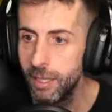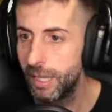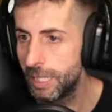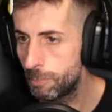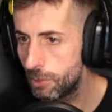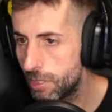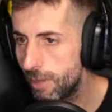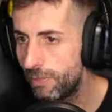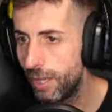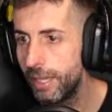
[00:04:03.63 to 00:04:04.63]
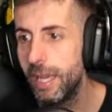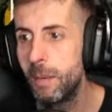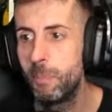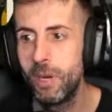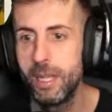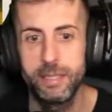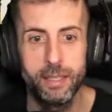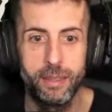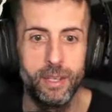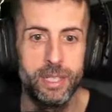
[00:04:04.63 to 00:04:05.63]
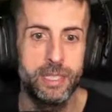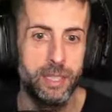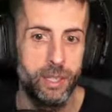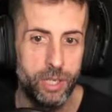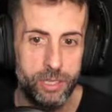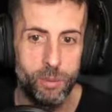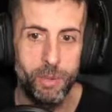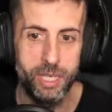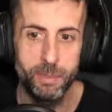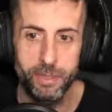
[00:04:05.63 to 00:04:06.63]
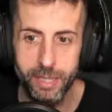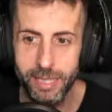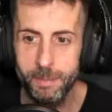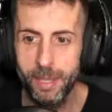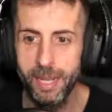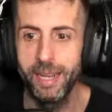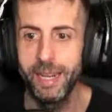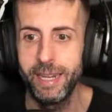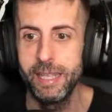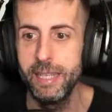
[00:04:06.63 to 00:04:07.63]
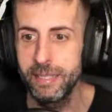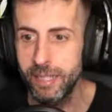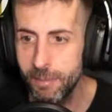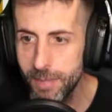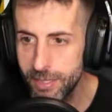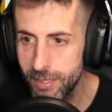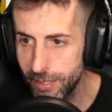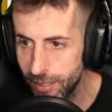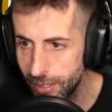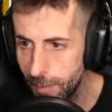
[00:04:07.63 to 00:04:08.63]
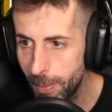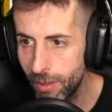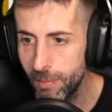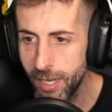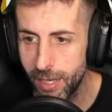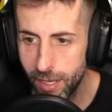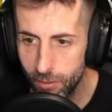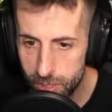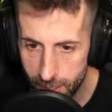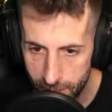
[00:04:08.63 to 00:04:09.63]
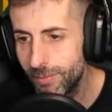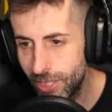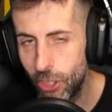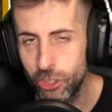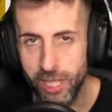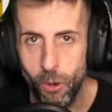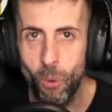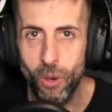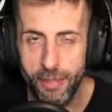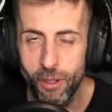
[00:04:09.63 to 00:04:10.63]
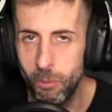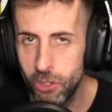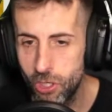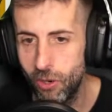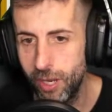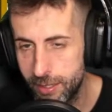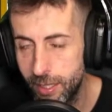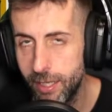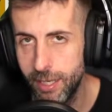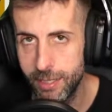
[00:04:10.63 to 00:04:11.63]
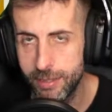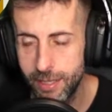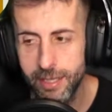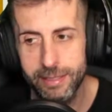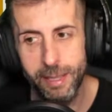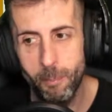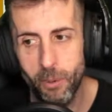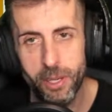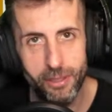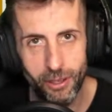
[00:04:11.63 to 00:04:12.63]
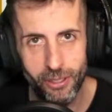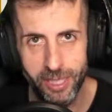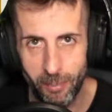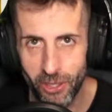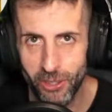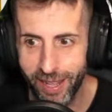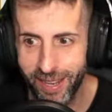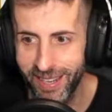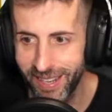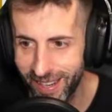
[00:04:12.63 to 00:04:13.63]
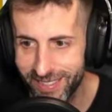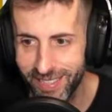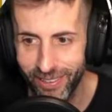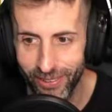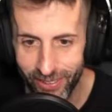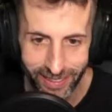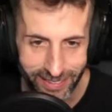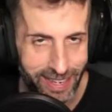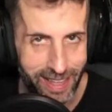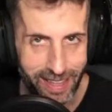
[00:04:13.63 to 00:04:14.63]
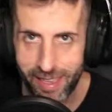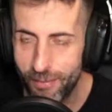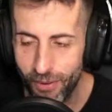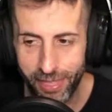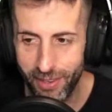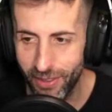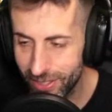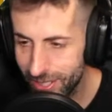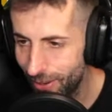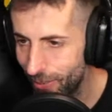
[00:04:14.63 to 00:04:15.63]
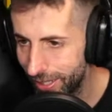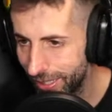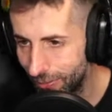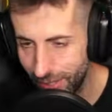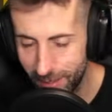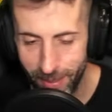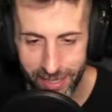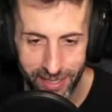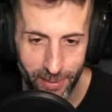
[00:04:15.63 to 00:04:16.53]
Es posible flanquear por las secciones interiores con buenas oportunidades para ganar in extremis y estrategias para dominar la lucha. Se lo están currando mucho con las arenas, ¿eh? Le están poniendo, están poniendo toda la carne del asador. Están ahí forzándonos a jugar que flipas.